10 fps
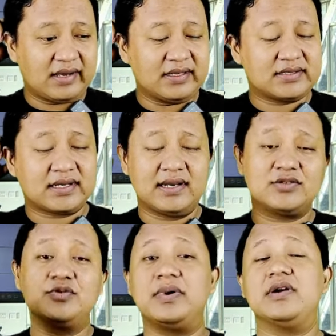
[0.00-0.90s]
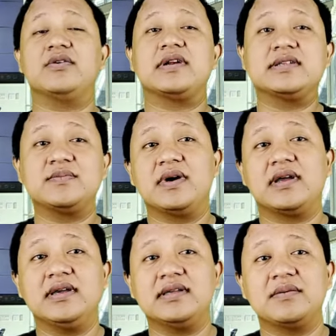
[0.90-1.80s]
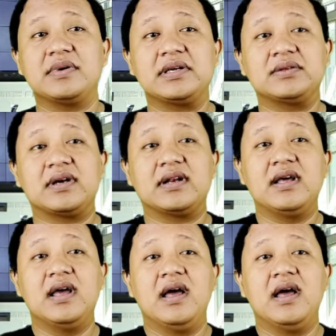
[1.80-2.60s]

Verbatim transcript: hanya sekelas gubernur dan sebagainya begitu kan.